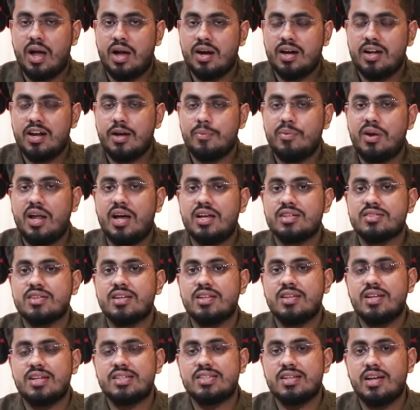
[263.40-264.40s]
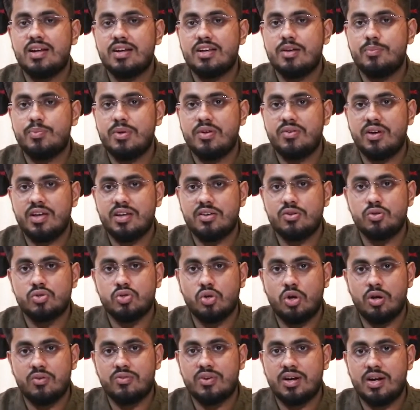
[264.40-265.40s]
अगर आप लास्ट के दस साल के पी वाई क्यू
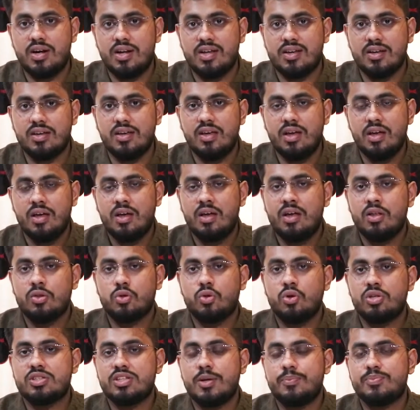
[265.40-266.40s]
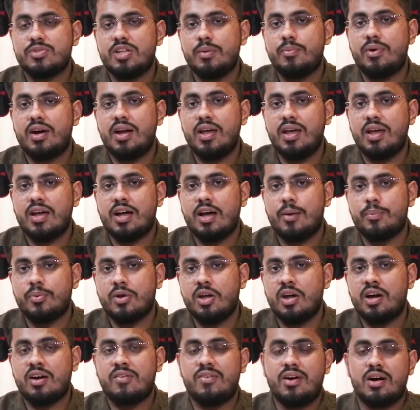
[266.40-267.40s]
सॉल्व कर लेंगे तो ये सबसे बड़ा एक
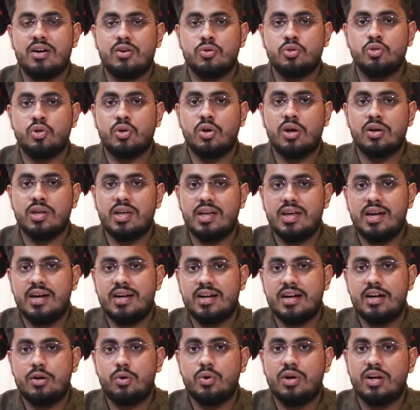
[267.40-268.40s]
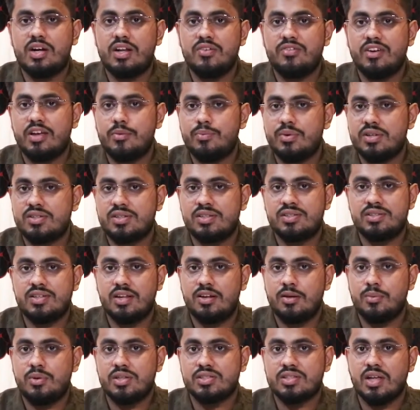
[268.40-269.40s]
आपके एडवांटेज होगा कि 80 टू 85 परसेंट
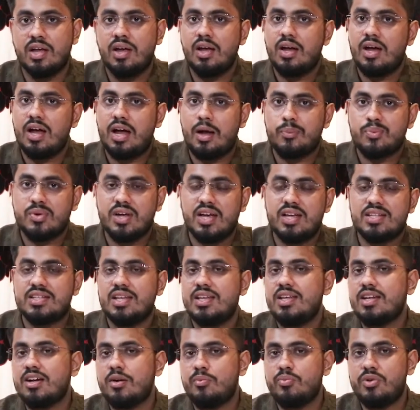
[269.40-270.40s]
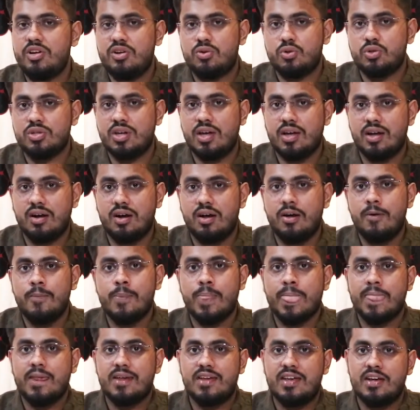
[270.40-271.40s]
सिलेबस आपका ऐसे ही कंप्लीट हो जाएगा
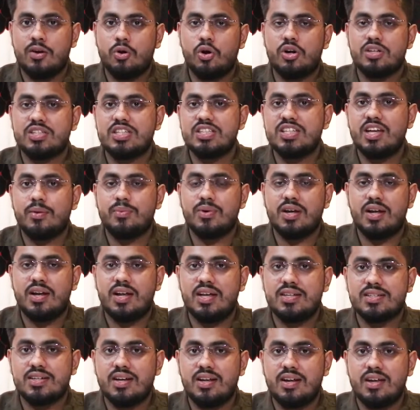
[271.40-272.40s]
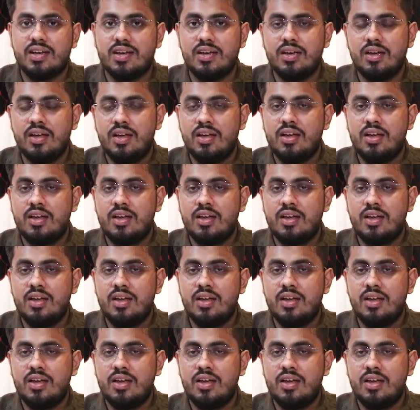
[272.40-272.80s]
एक और चीज़ आप रियलाइज़ करेंगे